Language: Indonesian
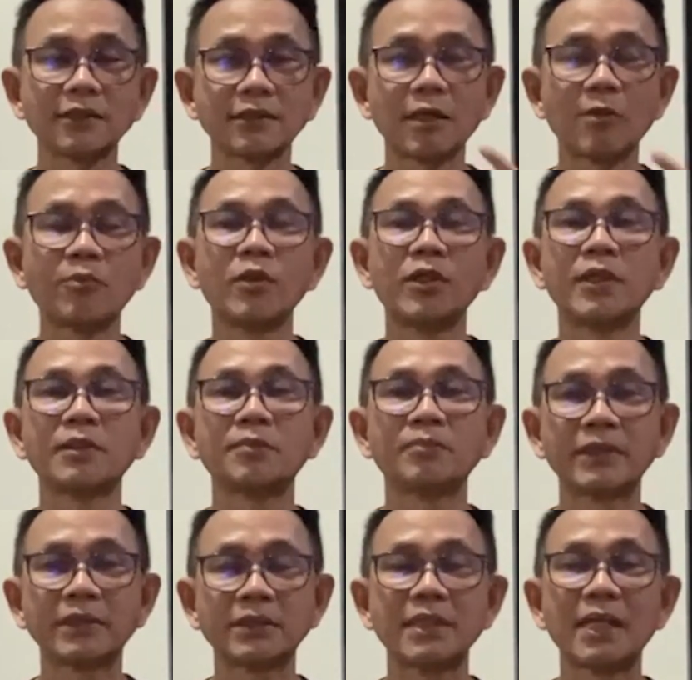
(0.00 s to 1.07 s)
tidak boleh
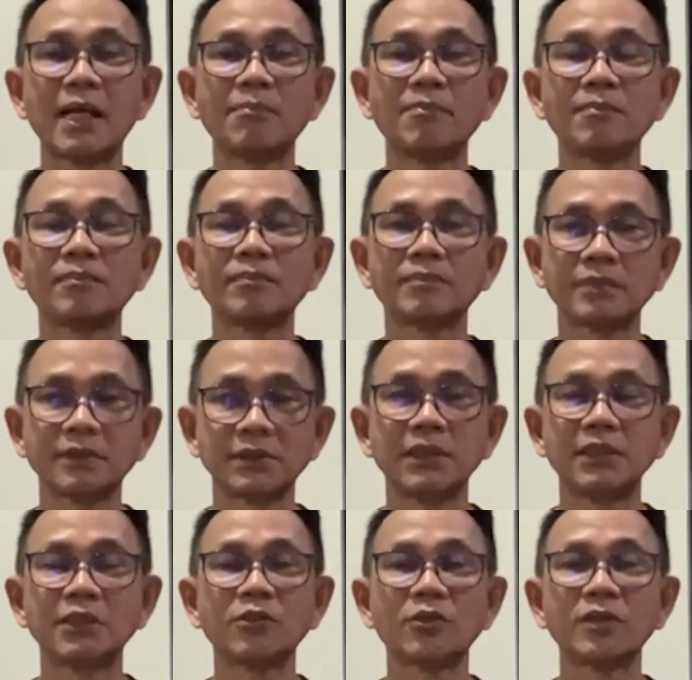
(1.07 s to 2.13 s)
berdiam
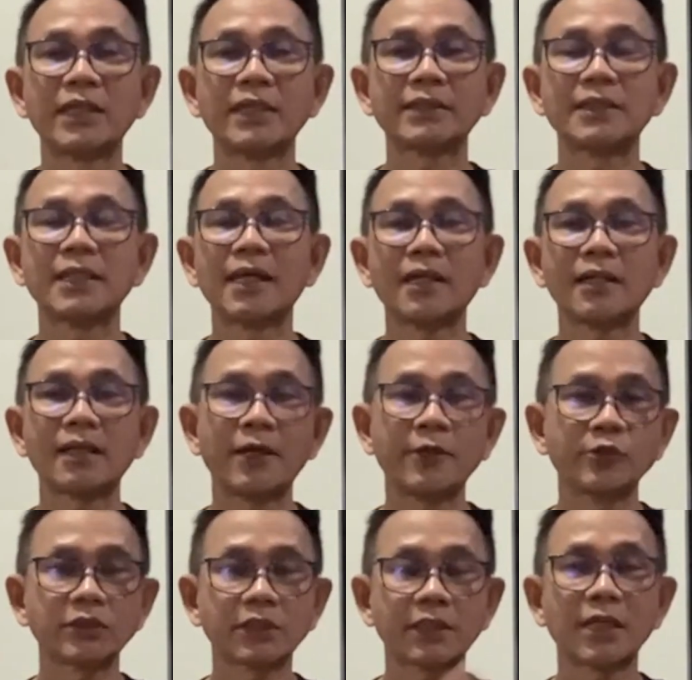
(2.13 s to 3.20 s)
di toilet ya
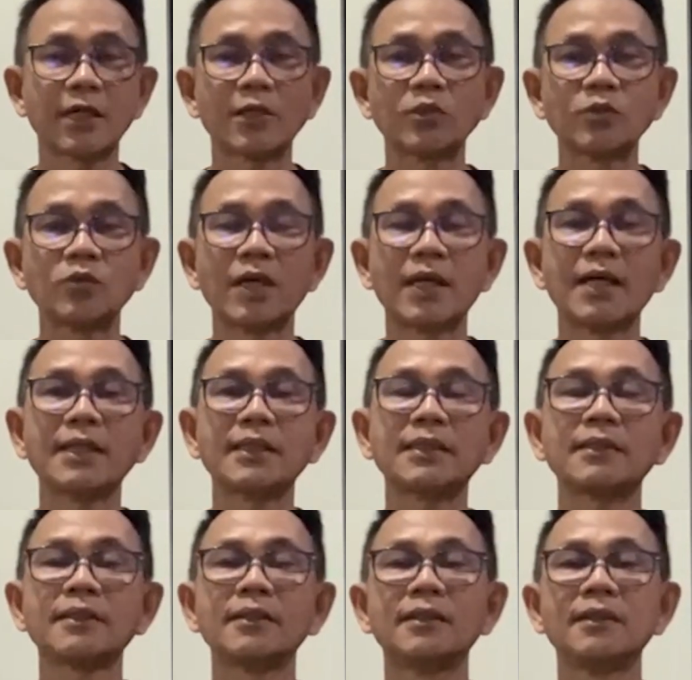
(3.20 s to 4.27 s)
harus segera
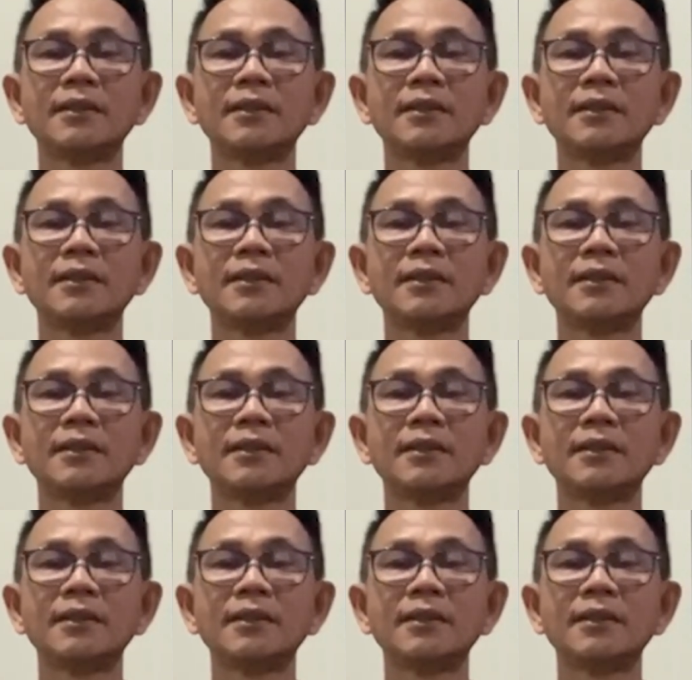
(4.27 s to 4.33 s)
keluar